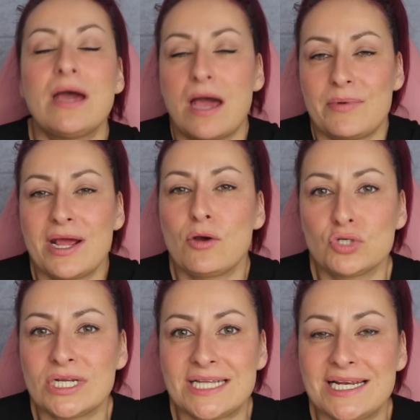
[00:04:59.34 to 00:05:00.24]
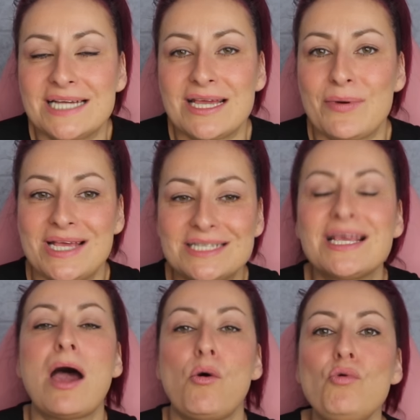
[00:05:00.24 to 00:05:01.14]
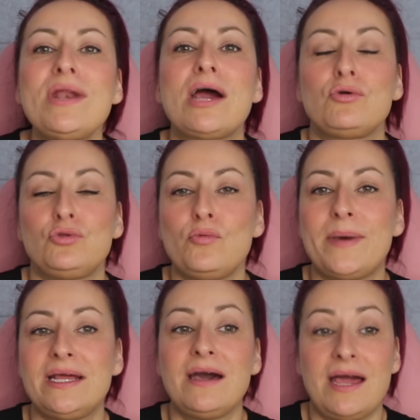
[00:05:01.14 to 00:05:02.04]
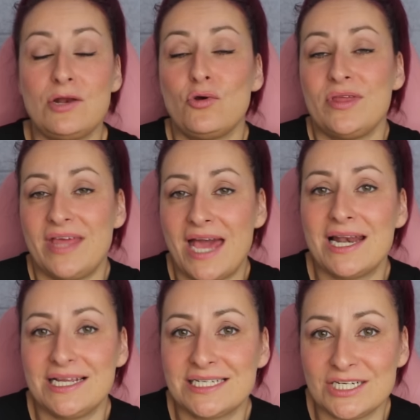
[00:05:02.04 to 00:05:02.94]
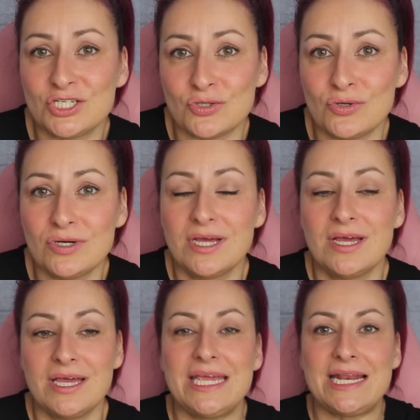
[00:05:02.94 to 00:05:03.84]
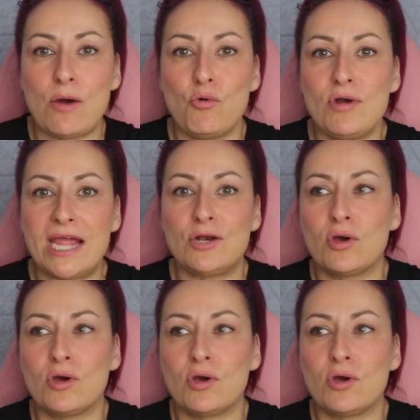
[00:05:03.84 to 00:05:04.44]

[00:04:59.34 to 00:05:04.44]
habrán cosas en las que vayas a una con tu pareja y lo ideal es eso, ir a una y no